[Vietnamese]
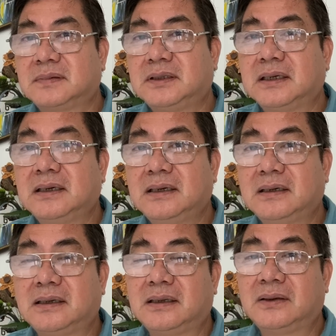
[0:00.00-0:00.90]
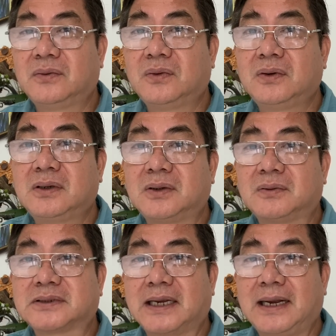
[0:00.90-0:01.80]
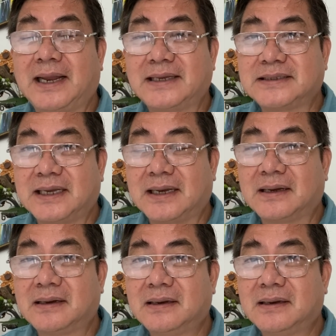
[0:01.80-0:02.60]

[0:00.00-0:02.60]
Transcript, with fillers: những người uống rượu say lái xe